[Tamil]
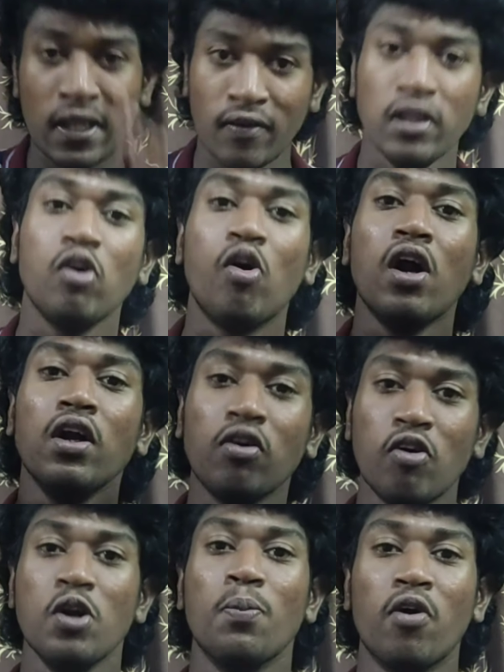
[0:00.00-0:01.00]
இதை வந்து
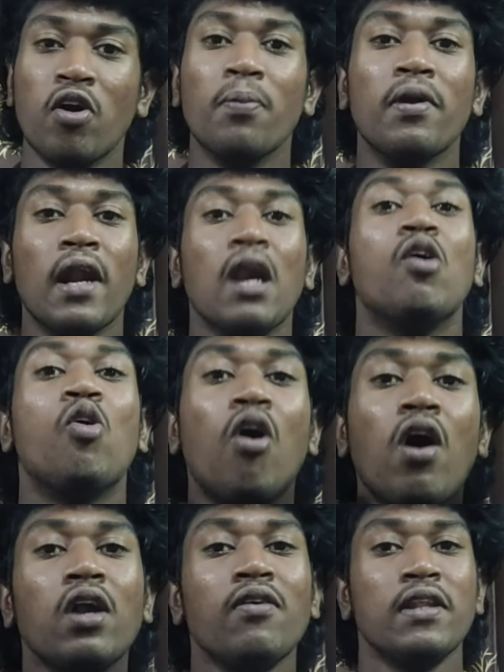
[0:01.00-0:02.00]
கோர்ட்டு கொண்டு போனோம் அப்படின்னா
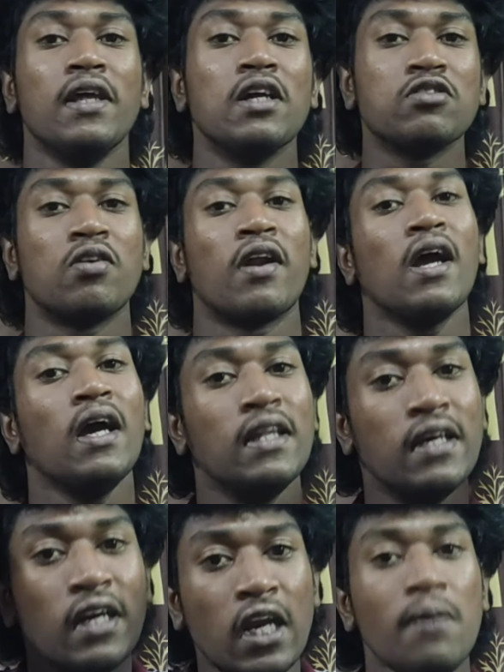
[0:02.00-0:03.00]
கோர்ட் வந்து என்ன
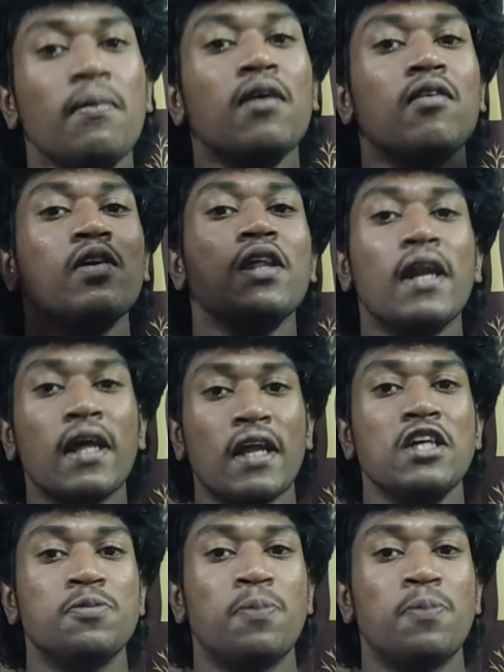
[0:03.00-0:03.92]
சொல்றாங்க அதுக்கு ட்ரீம் லெவன் வந்து என்ன